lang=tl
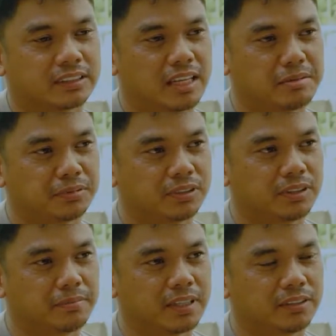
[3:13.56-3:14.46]
tapos
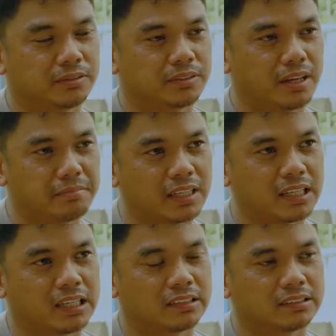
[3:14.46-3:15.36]
naman yung
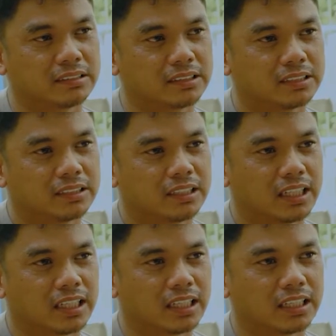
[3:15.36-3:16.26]
Demikin,
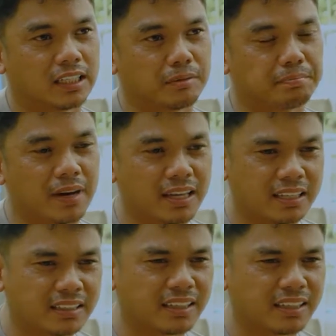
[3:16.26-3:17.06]
uh, parang